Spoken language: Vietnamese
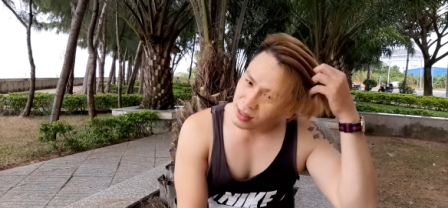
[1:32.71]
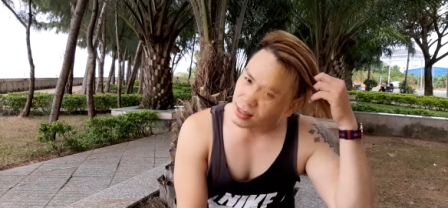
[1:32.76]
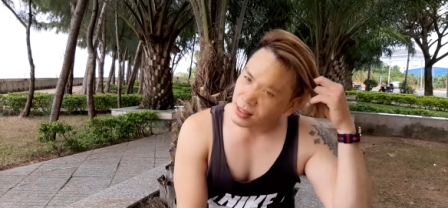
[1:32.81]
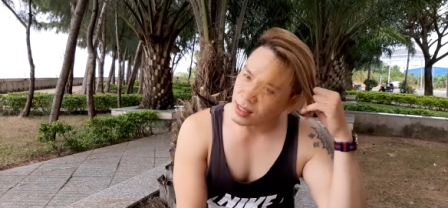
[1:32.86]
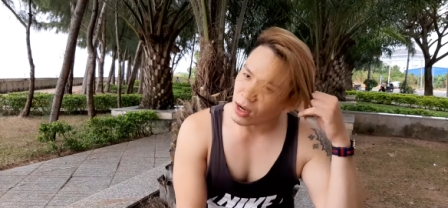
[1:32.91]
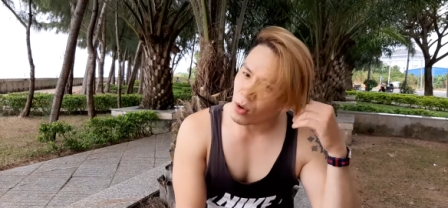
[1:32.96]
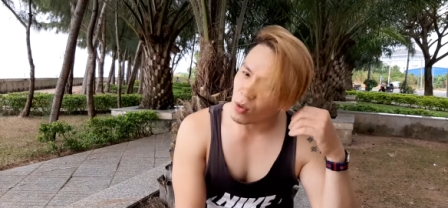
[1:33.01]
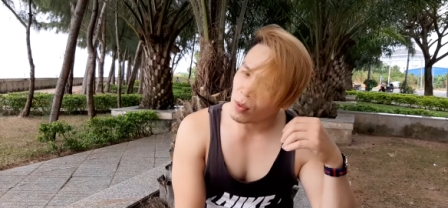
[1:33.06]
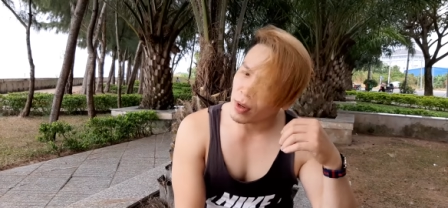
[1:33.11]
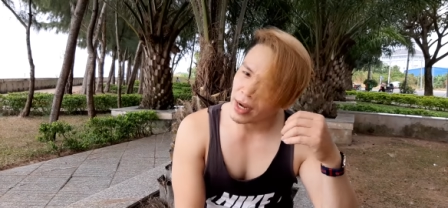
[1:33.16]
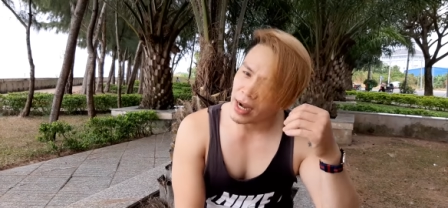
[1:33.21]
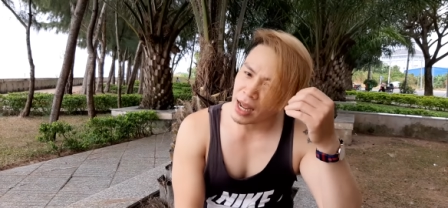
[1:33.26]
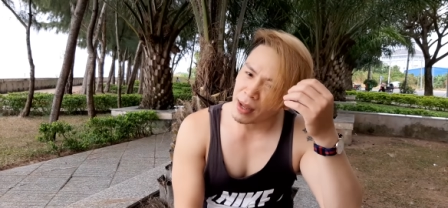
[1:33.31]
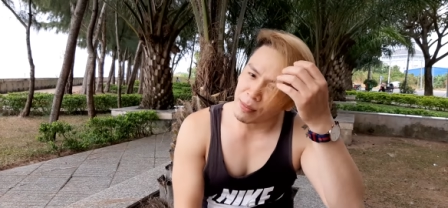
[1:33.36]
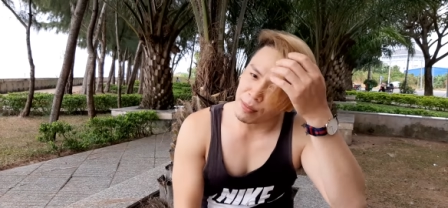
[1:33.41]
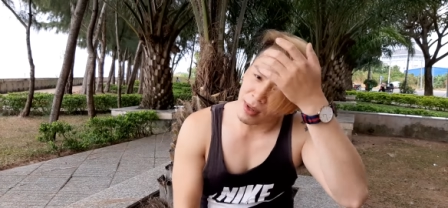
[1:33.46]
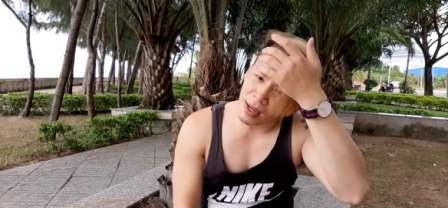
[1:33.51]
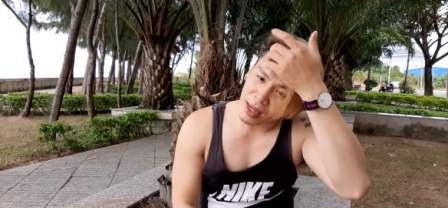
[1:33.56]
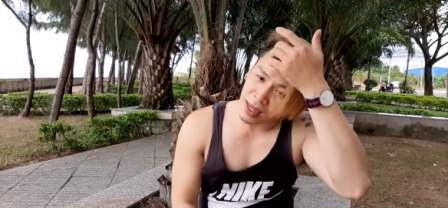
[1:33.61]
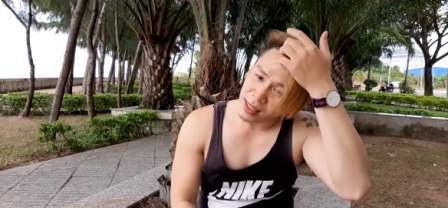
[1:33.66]
sau cái
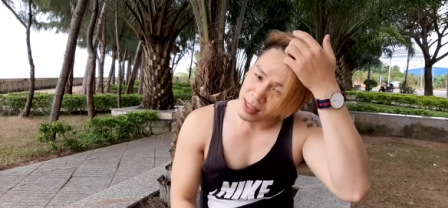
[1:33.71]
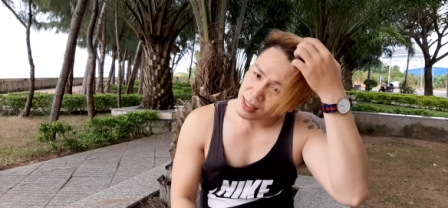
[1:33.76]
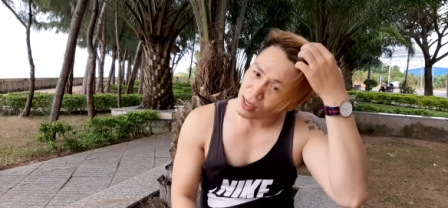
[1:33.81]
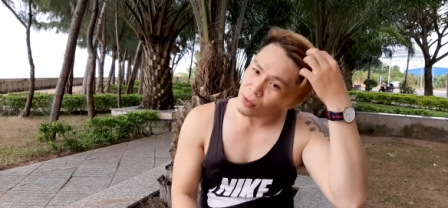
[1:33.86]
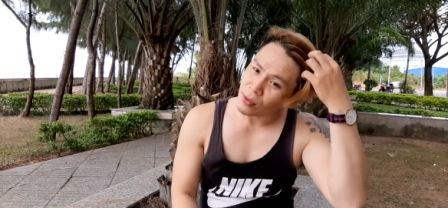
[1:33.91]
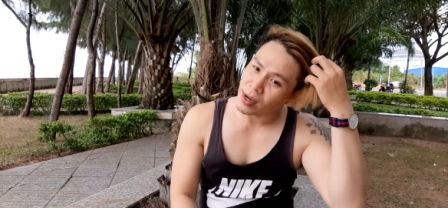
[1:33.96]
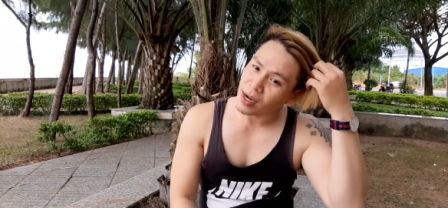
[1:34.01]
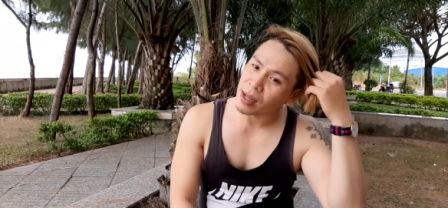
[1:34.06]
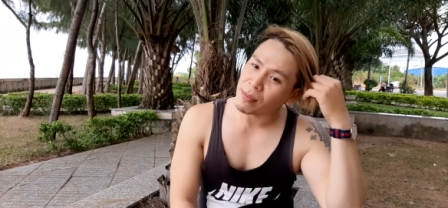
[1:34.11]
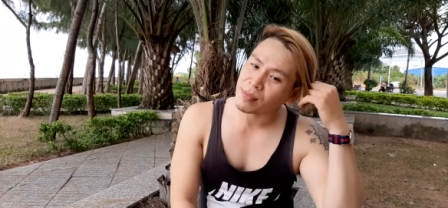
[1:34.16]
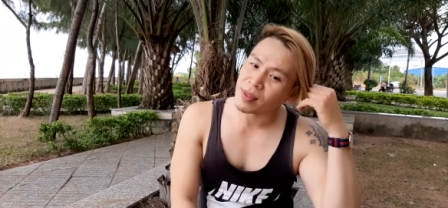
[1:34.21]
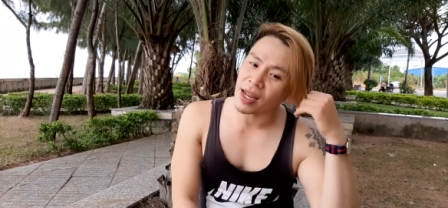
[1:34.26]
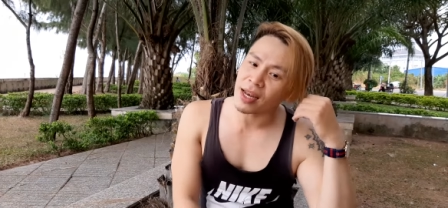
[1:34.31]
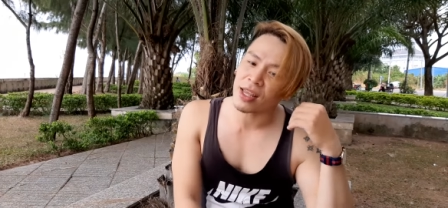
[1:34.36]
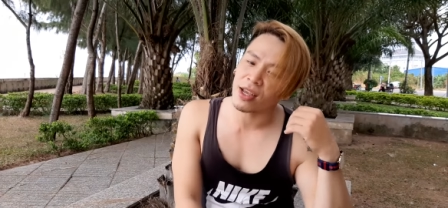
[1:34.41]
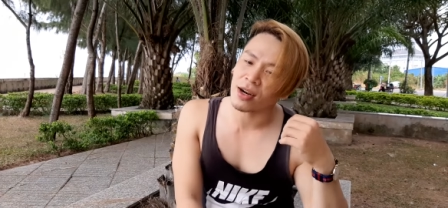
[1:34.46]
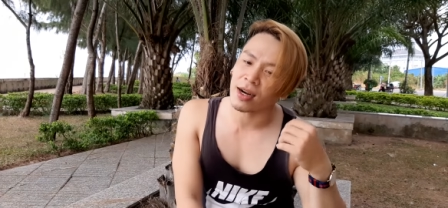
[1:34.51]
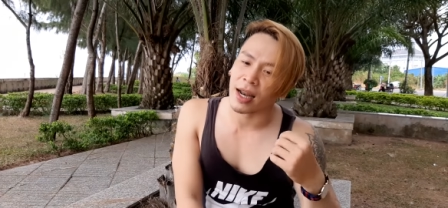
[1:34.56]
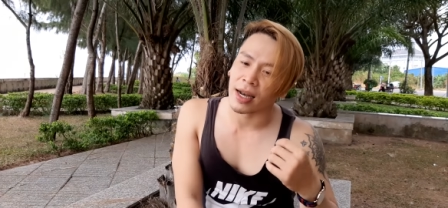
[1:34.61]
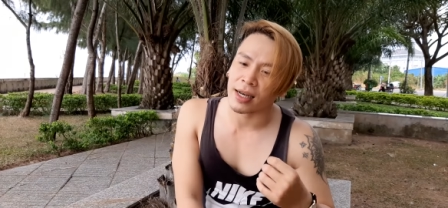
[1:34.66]
đêm ờ, sau cái đêm tết
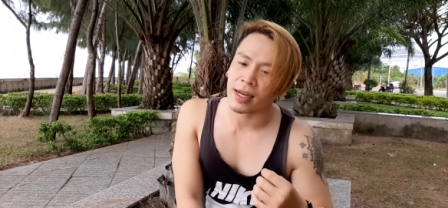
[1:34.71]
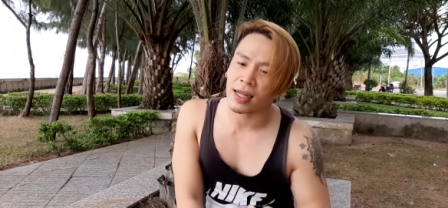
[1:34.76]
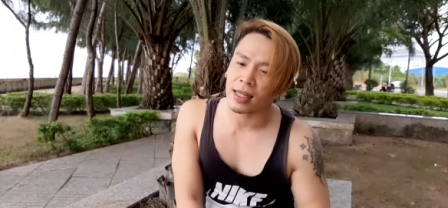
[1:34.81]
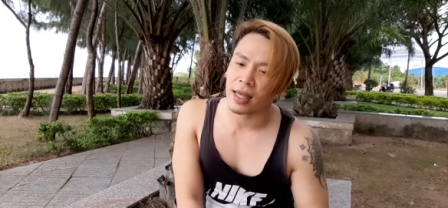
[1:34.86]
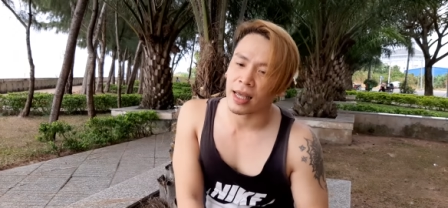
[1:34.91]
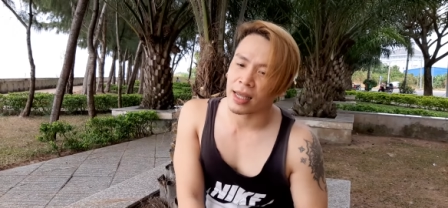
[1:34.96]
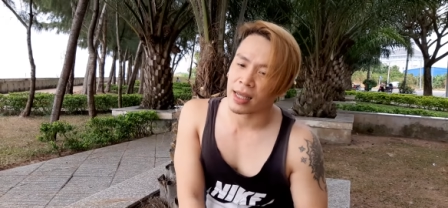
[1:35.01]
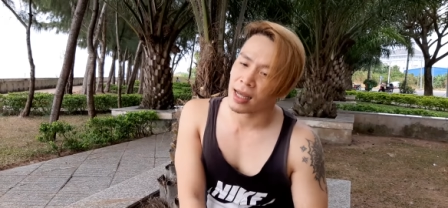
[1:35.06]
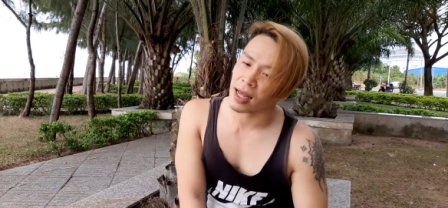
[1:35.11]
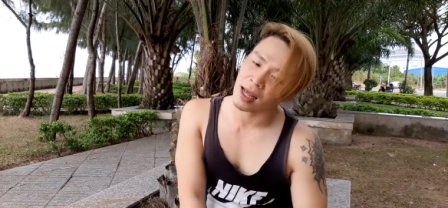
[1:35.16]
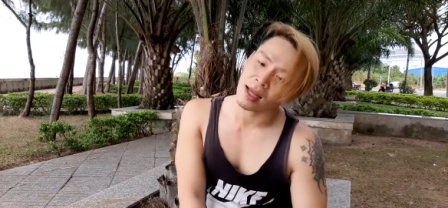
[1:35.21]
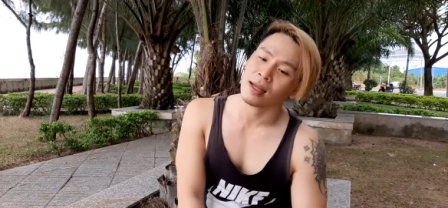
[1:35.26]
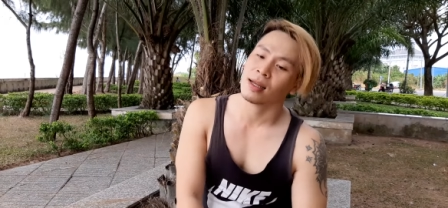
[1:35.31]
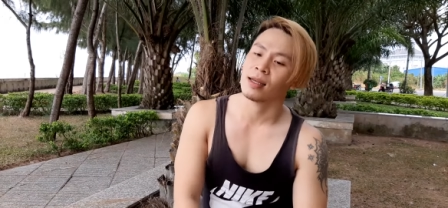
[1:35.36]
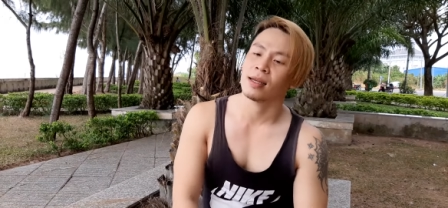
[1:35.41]
dương lịch đó thì ờ,